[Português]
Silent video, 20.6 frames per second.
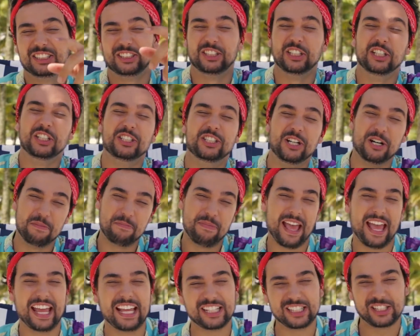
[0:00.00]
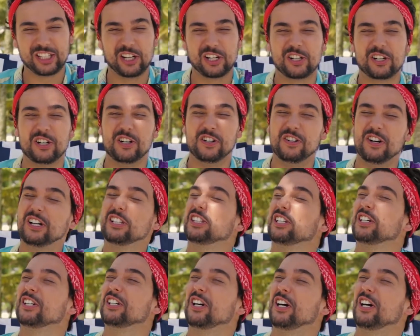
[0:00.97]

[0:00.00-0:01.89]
Tudo bem, tô com outro